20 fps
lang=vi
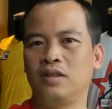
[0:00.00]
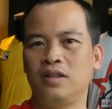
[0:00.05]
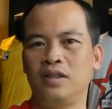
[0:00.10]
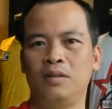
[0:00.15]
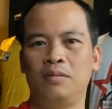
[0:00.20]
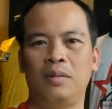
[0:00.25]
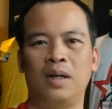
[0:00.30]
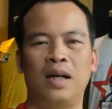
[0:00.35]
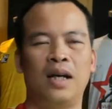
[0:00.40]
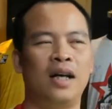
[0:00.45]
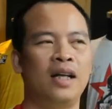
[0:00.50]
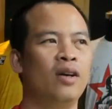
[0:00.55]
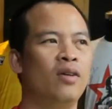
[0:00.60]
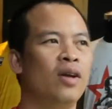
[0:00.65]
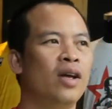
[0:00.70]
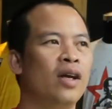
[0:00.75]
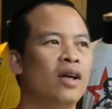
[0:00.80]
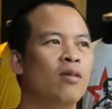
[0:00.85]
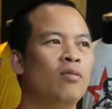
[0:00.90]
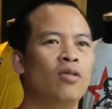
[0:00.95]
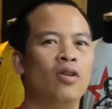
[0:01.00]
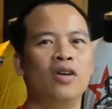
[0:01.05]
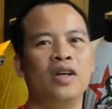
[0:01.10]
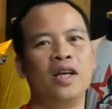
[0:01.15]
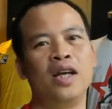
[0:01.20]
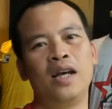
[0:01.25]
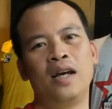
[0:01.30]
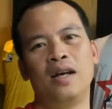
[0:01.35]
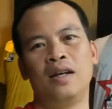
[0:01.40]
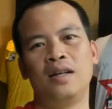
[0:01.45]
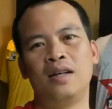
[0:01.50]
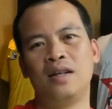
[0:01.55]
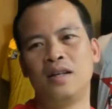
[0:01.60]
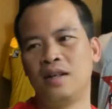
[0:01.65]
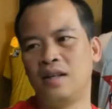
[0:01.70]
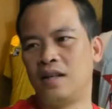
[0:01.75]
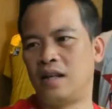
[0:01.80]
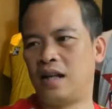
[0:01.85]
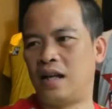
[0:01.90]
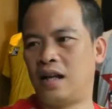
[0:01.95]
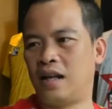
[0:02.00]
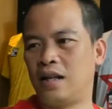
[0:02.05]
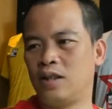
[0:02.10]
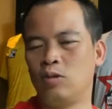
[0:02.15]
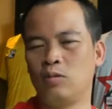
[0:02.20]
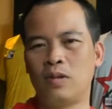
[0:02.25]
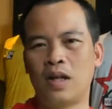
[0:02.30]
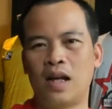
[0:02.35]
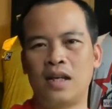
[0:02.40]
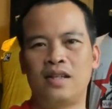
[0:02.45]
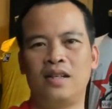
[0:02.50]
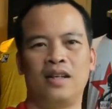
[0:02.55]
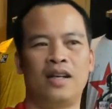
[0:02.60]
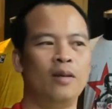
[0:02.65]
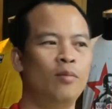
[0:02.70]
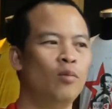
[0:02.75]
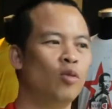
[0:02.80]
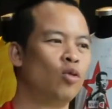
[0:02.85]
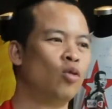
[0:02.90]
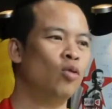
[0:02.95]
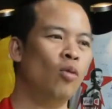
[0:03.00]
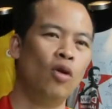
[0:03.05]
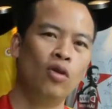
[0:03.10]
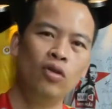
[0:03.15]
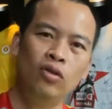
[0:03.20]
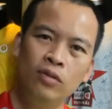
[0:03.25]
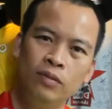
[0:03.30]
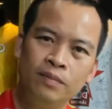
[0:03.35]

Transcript: nhưng mà điều đấy không có nghĩa là chúng ta chỉ cần một thủ môn